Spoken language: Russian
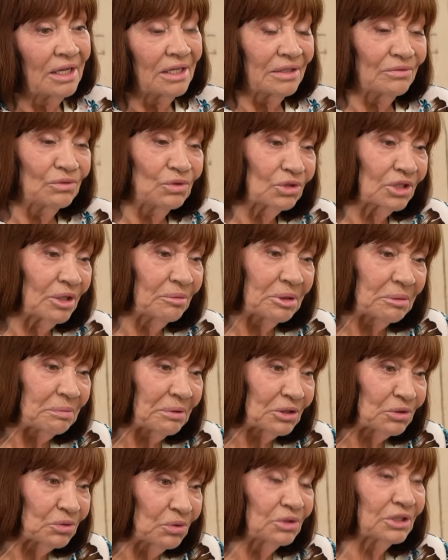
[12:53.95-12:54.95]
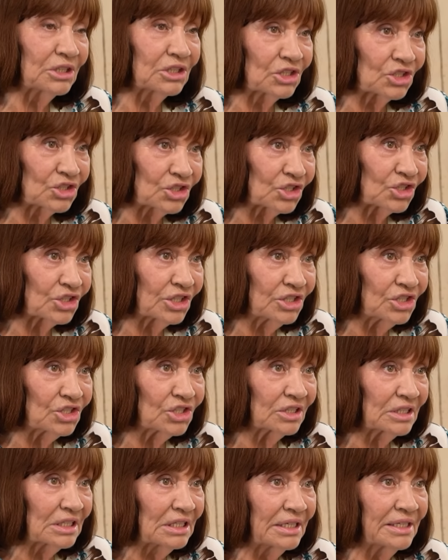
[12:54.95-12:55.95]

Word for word: и вдруг ко мне подходит эта же женщина,